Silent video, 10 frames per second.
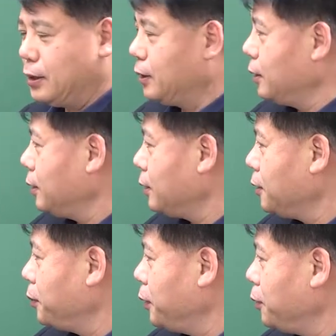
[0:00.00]
음?
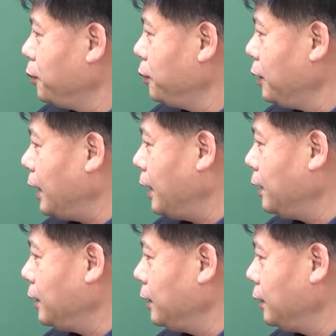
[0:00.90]
그러 여러분들
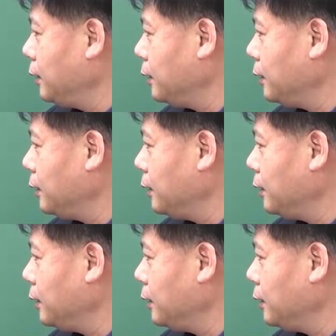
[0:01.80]
n은